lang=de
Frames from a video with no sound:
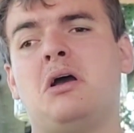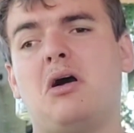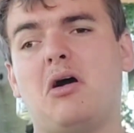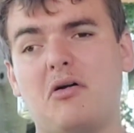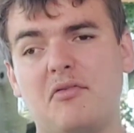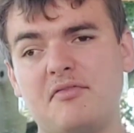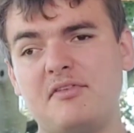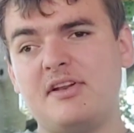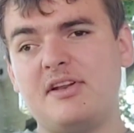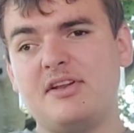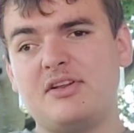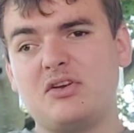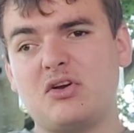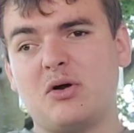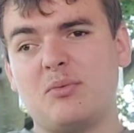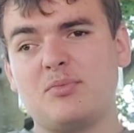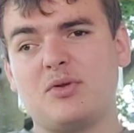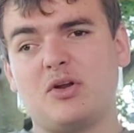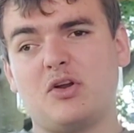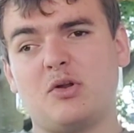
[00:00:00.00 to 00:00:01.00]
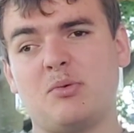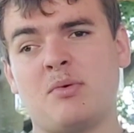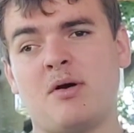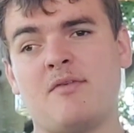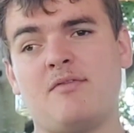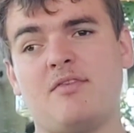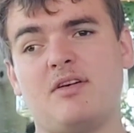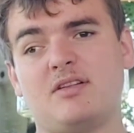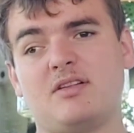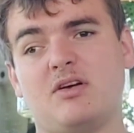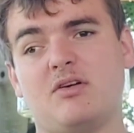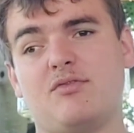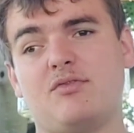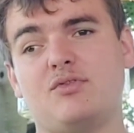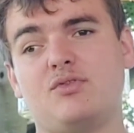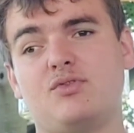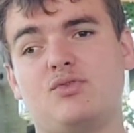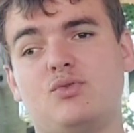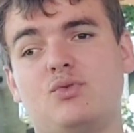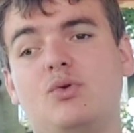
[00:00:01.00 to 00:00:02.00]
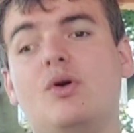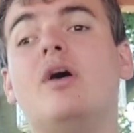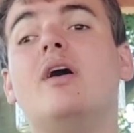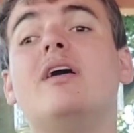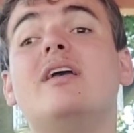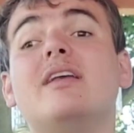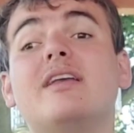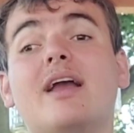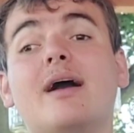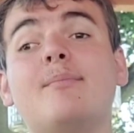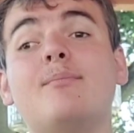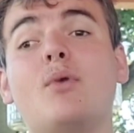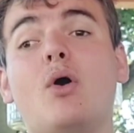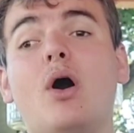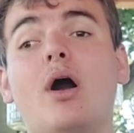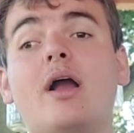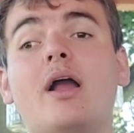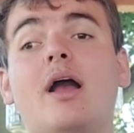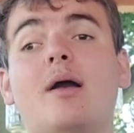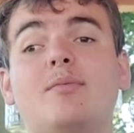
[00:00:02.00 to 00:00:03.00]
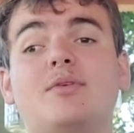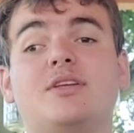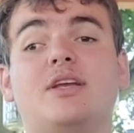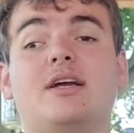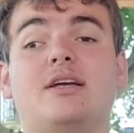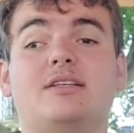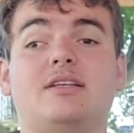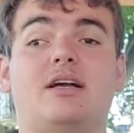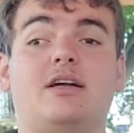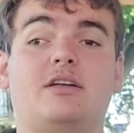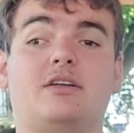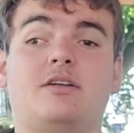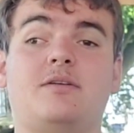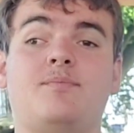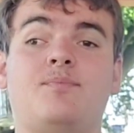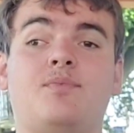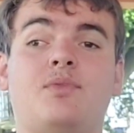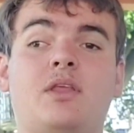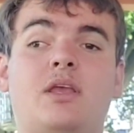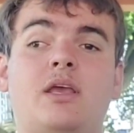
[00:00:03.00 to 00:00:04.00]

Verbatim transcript: hoffentlich kommt dann nochmal was auf uns zu. Ja, morgen habe ich ja gesagt.